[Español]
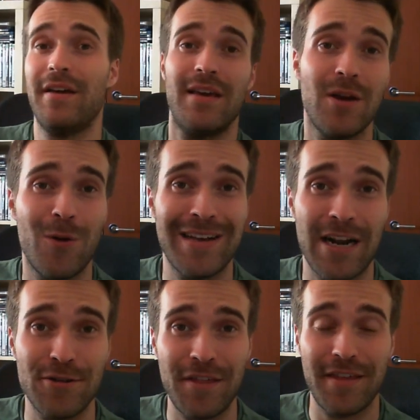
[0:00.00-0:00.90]
¿Y cuál es la
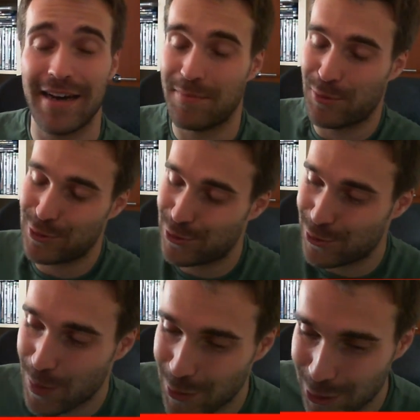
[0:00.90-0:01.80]
noticia? Pues
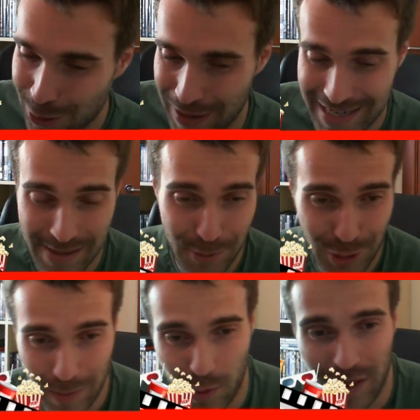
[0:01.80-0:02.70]
como no, ahora se ha puesto
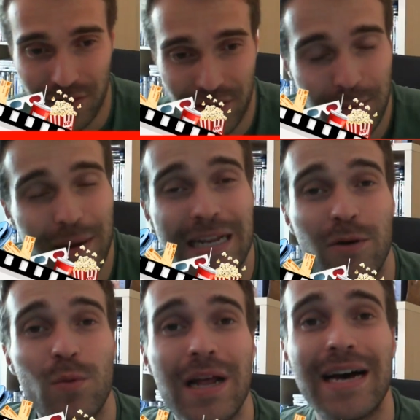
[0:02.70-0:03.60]
de moda hacer
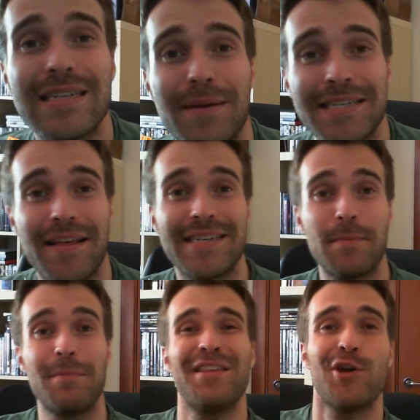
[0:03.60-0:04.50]
películas basadas
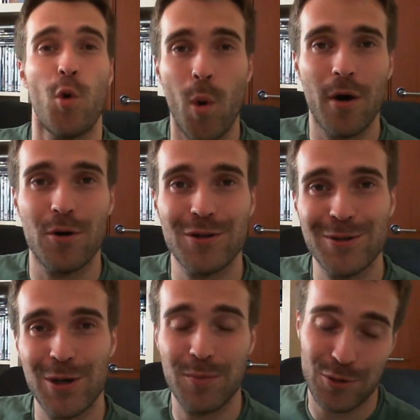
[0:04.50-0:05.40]
en videojuegos,
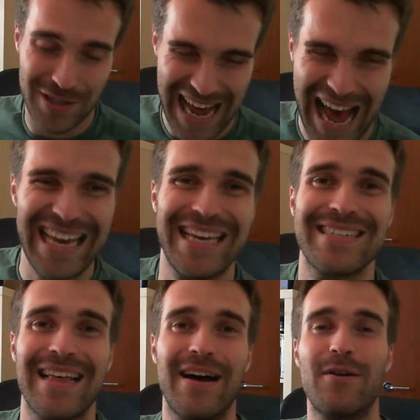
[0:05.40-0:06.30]
¿no? Pues ahí
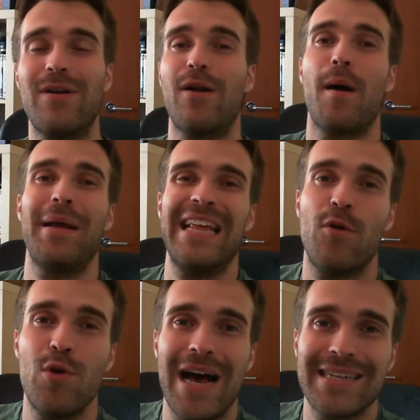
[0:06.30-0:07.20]
está, una nueva
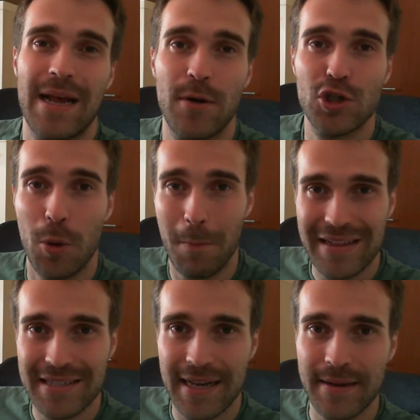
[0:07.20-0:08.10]
película se ha puesto en
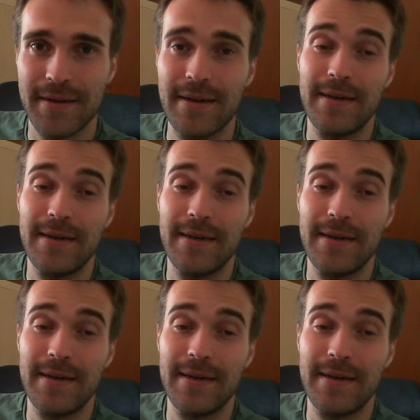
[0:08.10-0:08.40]
marcha